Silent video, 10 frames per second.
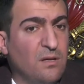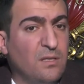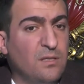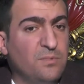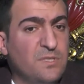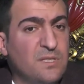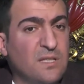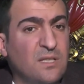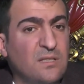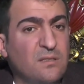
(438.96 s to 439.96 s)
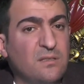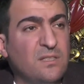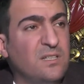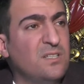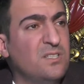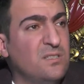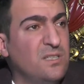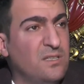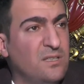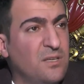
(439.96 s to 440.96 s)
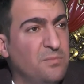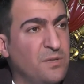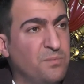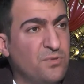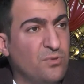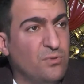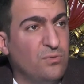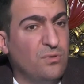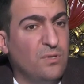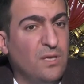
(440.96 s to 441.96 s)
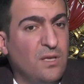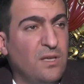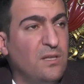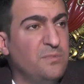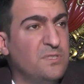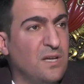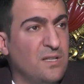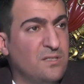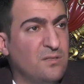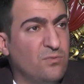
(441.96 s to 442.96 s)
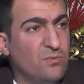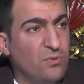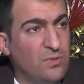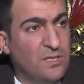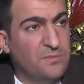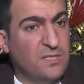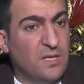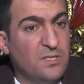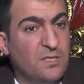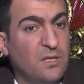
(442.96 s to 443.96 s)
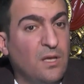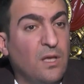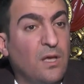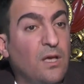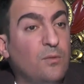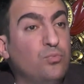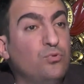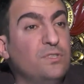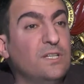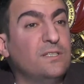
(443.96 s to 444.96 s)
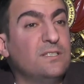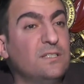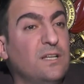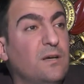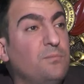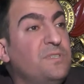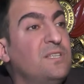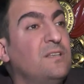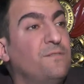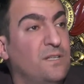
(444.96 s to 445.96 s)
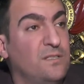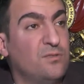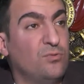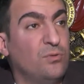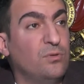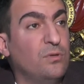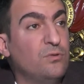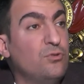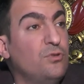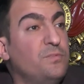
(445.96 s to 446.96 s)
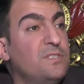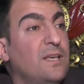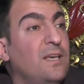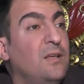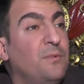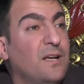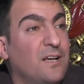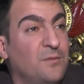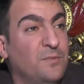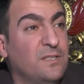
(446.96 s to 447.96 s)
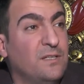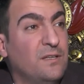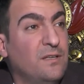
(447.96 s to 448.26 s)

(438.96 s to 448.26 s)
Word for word: Hani biz zaten yıkıcı değildik, hep yapıcı olduk. Elimizi açtık, kollarımızı açtık. Ha bunun yanı sıra bize de faydası oldu. Çünkü bizde eleman kalmadı.